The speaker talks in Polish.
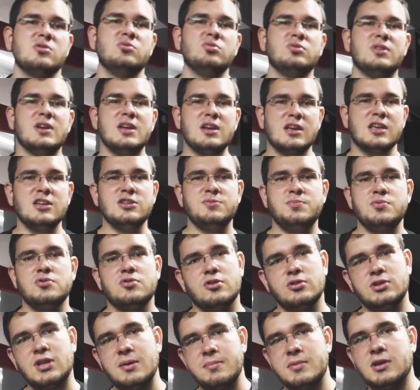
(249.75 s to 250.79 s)
Tutaj jakieś
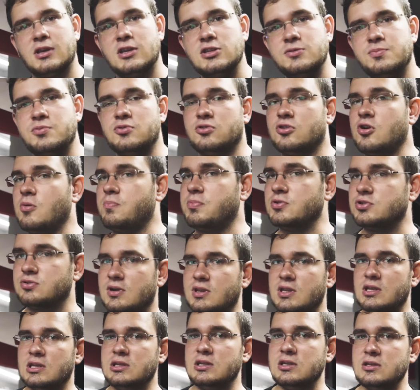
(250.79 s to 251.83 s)
biurko, tam jakieś biurko
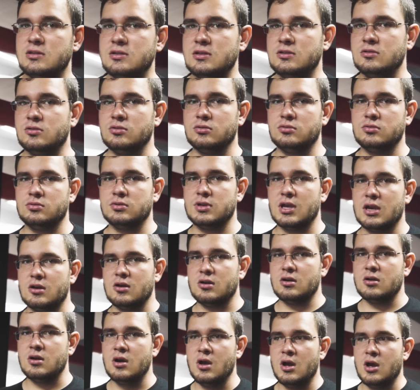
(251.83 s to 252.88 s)
poskładane jeden do
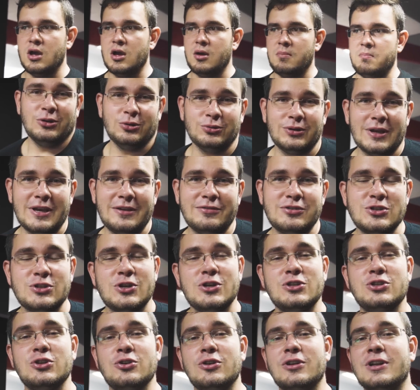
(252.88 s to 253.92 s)
drugiego. Tutaj
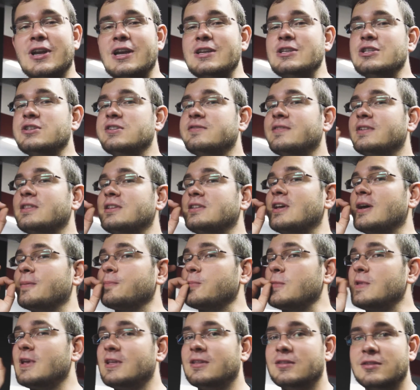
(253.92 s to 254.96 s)
wszystko jest organizowane na
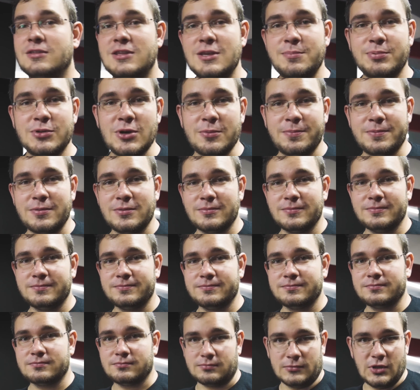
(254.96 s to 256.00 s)
tip-top
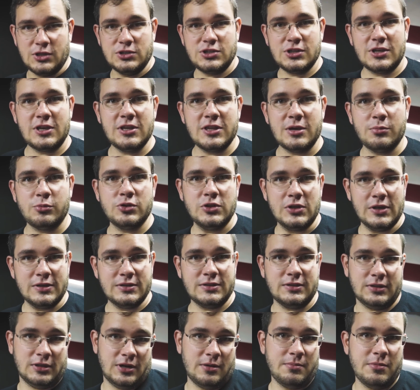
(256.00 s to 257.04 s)
i dzięki temu te
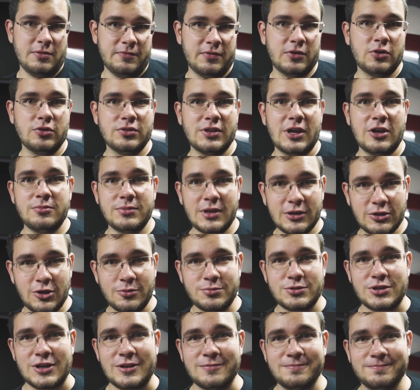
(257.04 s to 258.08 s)
streamy wyglądają tak
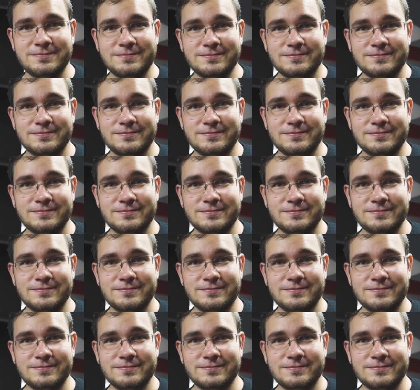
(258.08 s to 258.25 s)
dobrze.